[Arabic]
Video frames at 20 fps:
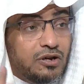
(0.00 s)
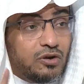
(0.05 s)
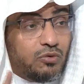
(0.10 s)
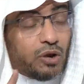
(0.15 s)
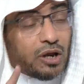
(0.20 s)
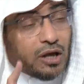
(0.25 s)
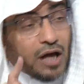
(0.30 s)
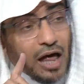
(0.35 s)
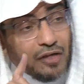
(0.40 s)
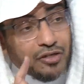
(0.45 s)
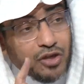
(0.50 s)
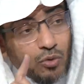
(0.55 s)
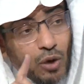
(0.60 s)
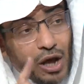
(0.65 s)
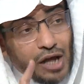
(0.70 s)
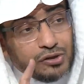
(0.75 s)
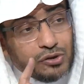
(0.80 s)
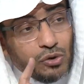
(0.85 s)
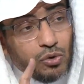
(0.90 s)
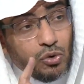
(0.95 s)
والقاضي
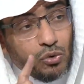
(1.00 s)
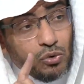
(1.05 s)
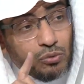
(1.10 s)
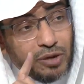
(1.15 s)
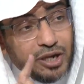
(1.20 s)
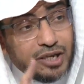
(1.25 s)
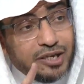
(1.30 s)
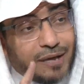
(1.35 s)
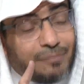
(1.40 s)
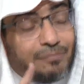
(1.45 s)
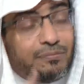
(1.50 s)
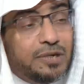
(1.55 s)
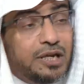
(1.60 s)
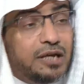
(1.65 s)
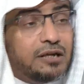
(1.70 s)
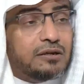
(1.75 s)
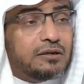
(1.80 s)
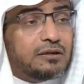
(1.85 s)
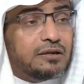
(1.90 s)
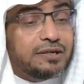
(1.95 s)
وحده من
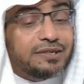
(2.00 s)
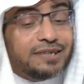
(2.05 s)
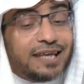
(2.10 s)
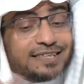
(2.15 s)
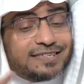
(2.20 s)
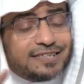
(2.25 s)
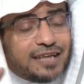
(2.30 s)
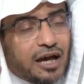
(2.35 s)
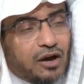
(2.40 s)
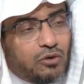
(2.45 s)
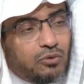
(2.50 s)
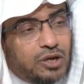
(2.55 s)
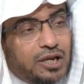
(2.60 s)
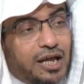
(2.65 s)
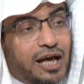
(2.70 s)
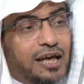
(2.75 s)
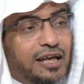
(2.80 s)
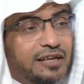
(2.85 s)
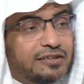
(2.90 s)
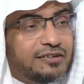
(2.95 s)
يملك نزع
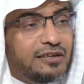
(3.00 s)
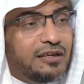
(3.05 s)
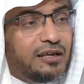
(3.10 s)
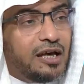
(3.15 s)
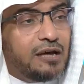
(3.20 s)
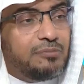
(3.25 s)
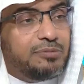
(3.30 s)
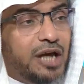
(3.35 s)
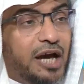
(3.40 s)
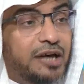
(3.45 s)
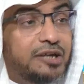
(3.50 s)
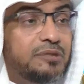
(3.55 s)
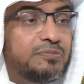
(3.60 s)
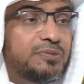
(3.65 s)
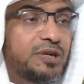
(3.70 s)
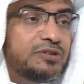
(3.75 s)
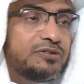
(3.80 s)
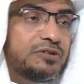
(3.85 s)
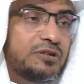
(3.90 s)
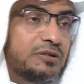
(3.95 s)
ولاية الأب عن
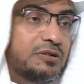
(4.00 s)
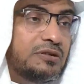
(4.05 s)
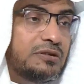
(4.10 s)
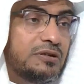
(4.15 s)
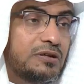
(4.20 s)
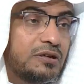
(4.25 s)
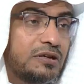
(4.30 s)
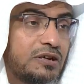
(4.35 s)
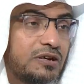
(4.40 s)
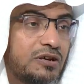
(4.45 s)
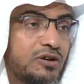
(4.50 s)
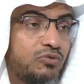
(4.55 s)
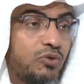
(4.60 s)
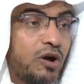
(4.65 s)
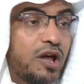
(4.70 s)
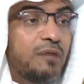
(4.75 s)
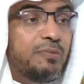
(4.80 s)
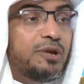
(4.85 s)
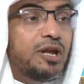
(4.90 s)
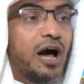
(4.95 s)
ابنته
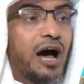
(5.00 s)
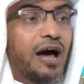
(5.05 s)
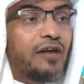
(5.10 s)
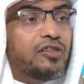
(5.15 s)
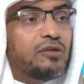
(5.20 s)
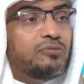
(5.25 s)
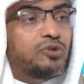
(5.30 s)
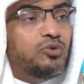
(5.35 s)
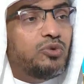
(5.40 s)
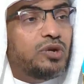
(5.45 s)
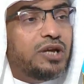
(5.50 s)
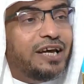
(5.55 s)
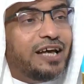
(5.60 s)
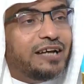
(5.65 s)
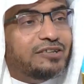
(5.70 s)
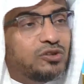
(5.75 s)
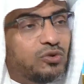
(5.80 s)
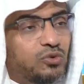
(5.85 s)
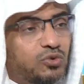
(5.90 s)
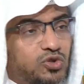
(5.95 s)
وهي من أعظم
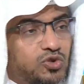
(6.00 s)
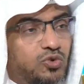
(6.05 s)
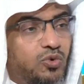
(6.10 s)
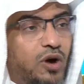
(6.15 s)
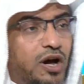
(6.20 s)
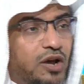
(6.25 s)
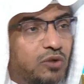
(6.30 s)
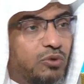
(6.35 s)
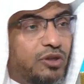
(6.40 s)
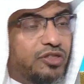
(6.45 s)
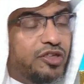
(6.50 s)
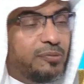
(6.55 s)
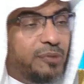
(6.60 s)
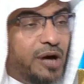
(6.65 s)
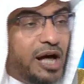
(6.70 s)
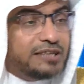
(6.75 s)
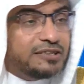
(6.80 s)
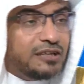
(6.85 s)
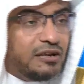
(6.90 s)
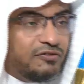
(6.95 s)
الولايات رسوخا
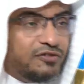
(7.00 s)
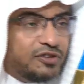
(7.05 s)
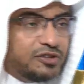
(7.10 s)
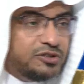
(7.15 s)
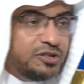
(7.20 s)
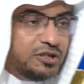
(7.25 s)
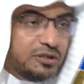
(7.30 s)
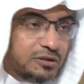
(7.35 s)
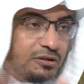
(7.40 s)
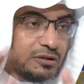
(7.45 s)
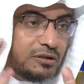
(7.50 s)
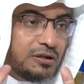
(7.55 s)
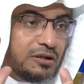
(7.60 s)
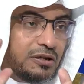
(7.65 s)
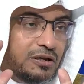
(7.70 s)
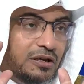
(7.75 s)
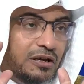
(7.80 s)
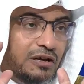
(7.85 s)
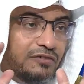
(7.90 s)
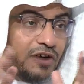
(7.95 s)
وثباتا في الدين
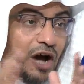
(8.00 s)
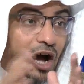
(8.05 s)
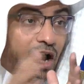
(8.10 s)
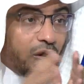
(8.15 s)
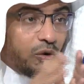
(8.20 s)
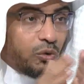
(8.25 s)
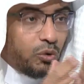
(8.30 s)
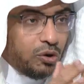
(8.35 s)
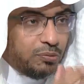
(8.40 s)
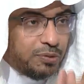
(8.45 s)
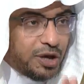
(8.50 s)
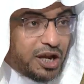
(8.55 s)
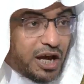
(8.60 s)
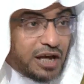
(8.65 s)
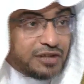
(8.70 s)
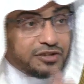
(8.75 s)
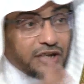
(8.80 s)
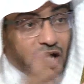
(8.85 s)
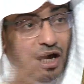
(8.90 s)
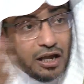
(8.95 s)
فحق
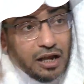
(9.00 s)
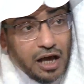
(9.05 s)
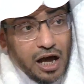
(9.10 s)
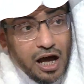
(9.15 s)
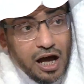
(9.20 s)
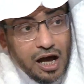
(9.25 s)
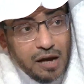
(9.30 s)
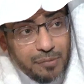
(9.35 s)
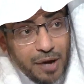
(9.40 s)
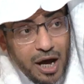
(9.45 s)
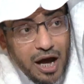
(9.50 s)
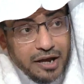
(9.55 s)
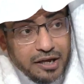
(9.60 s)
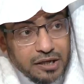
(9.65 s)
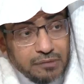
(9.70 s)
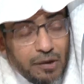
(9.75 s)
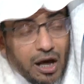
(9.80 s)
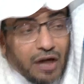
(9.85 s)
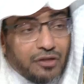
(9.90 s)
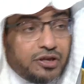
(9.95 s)
البنات على
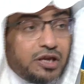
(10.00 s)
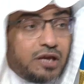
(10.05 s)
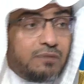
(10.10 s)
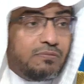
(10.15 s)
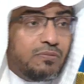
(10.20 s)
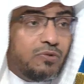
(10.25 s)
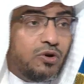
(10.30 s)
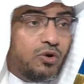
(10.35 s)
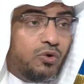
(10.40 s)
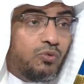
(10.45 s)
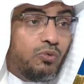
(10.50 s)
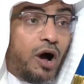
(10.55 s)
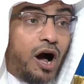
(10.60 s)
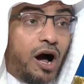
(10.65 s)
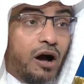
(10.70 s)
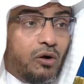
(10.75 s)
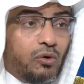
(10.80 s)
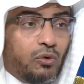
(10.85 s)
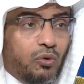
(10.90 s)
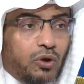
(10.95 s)
آبائهم عظيم
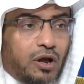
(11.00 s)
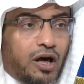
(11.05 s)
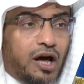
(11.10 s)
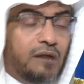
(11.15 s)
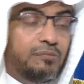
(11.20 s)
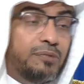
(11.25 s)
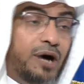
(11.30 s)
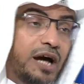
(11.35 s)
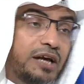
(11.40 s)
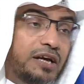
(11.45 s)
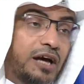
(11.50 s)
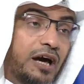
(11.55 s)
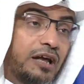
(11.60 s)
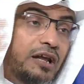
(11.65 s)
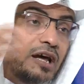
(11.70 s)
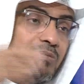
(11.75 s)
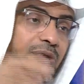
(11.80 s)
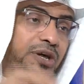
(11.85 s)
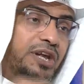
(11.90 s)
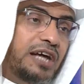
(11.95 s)
وحق الآباء
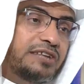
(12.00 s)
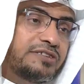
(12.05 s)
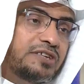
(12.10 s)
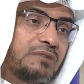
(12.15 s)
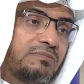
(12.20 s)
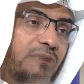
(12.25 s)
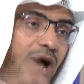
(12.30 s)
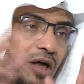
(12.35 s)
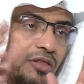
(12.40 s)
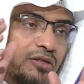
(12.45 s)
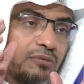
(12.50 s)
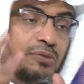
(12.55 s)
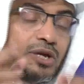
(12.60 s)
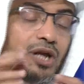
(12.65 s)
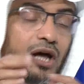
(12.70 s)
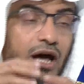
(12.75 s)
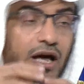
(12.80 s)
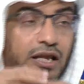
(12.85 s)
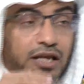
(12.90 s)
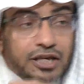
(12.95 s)
على بناتهم أعظم
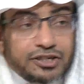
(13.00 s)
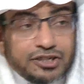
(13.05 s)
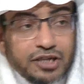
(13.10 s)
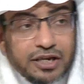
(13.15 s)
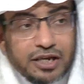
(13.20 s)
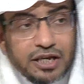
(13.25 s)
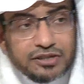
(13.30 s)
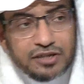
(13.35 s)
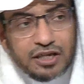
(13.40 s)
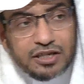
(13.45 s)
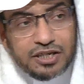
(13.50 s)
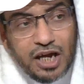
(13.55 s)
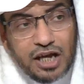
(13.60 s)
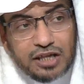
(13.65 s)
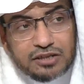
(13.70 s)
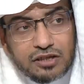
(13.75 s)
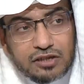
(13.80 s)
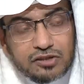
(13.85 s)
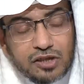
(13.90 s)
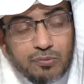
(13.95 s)
من عالي جاريتين
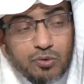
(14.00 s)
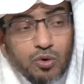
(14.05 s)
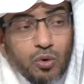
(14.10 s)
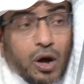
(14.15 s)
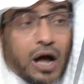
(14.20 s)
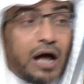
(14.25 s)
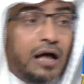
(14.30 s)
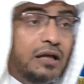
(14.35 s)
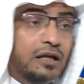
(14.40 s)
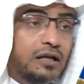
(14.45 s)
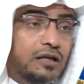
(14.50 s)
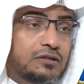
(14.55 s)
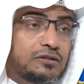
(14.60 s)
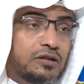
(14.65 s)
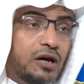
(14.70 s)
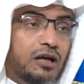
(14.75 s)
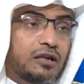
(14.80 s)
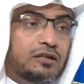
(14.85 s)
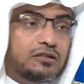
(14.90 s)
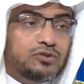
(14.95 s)
حتى تبلغ
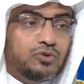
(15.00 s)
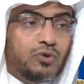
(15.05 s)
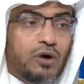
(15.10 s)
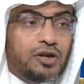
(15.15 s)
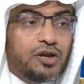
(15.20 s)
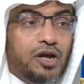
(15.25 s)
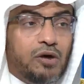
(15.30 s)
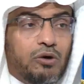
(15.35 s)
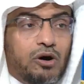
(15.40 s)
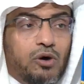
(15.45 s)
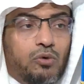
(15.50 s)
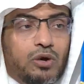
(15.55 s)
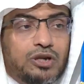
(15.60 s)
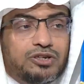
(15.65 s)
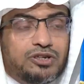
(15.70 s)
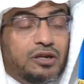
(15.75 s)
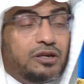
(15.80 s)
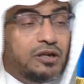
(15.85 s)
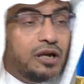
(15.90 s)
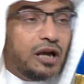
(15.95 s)
دخلت أنا وهو
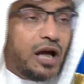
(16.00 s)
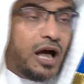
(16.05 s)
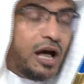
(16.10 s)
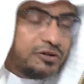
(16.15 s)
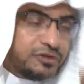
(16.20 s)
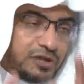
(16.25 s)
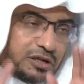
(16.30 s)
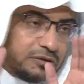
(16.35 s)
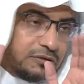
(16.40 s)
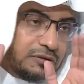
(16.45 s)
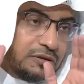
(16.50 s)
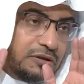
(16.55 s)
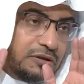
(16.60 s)
الجنة كهاتين